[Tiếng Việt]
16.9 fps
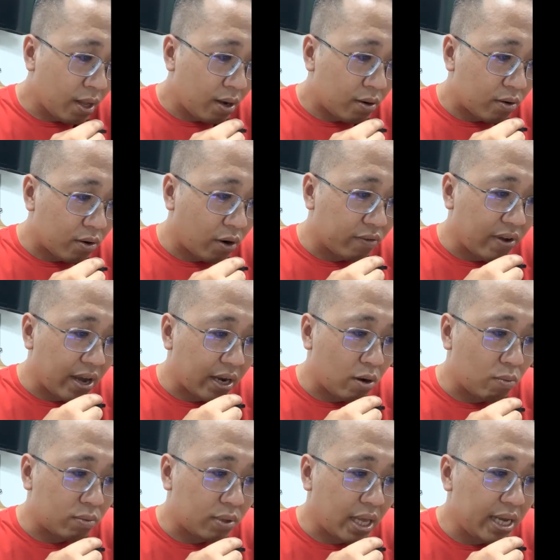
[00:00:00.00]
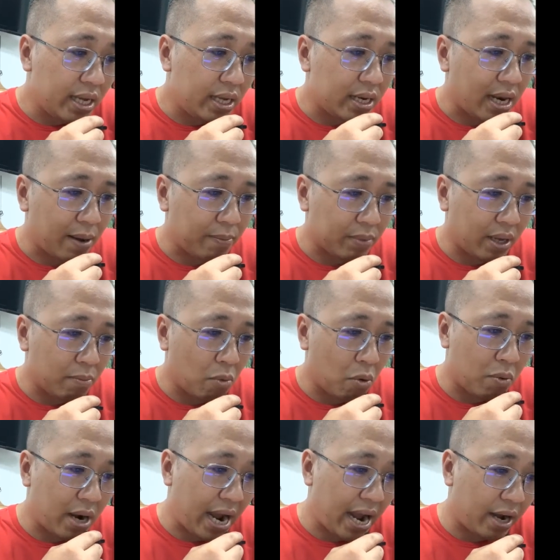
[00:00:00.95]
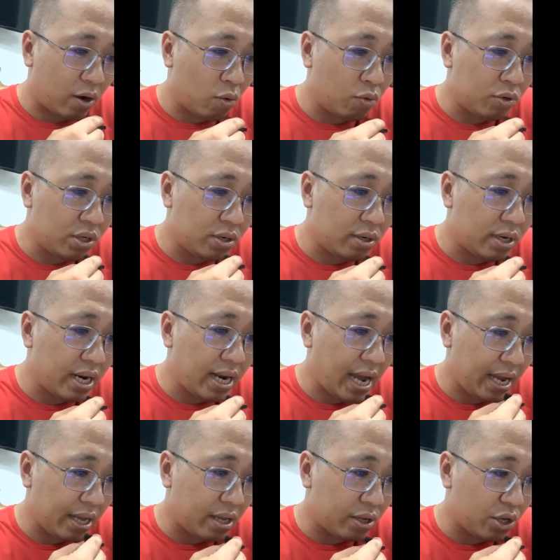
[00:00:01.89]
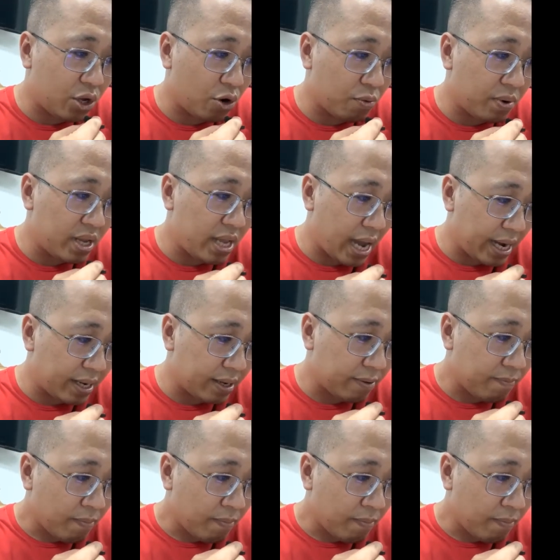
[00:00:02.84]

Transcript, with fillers: rồi về công ty nằm thành một hàng ngủ trưa đến 2 giờ chiều mới dậy.